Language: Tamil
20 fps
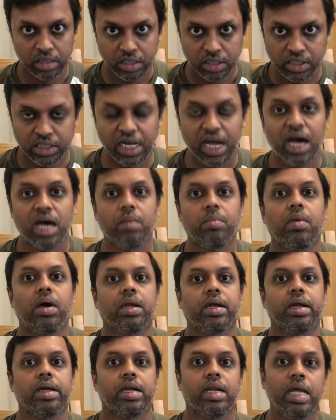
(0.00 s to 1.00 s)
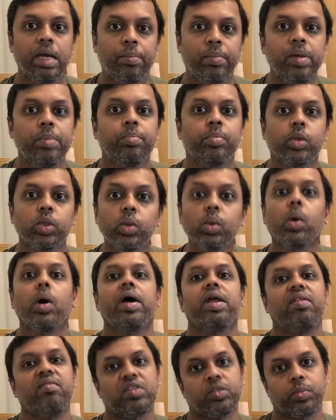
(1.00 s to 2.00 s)
ஷேர் மார்க்கெட்டில் எப்படி பொதுவாக
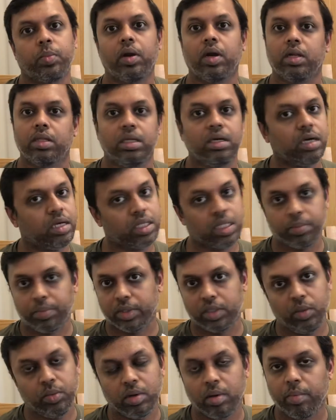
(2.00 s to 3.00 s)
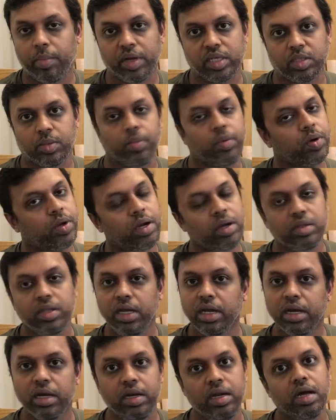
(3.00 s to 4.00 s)
இன்வெஸ்ட் பண்ணுறதுங்கிறத பற்றியும் நான் பேச போகிறேன் அது
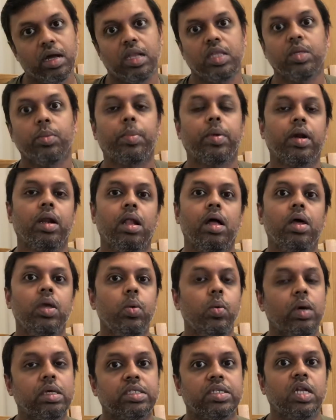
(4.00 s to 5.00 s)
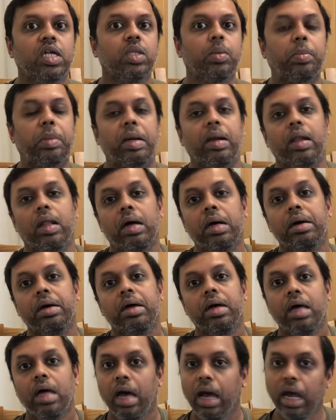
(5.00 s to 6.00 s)
நீங்கள் இந்தியாவிலேருந்து பண்ணலாம் யூஎஸ்லேருந்து பண்ணலாம்
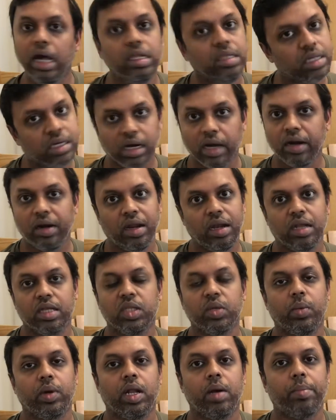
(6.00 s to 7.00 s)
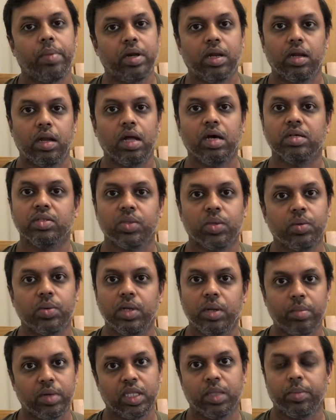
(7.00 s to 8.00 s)
எந்த கண்ட்ரிலேருந்து வேணால் பண்ணலாம் ஸோ
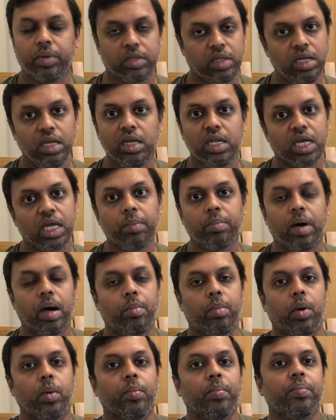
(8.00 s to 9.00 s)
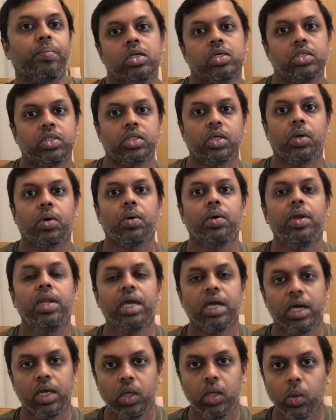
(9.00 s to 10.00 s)
நம்ம அதை பற்றி இன்றைக்கி பார்ப்போம் ஸோ
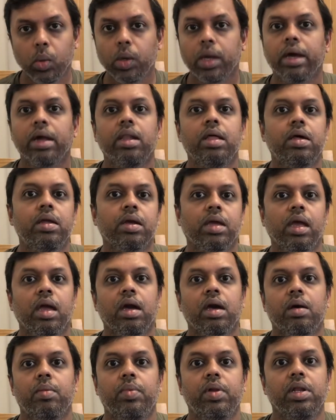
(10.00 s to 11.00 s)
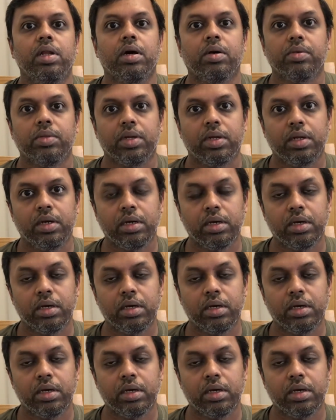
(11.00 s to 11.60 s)
நீங்கள் யூகேயில் இருக்கீங்க அப்படின்னா வந்துட்டு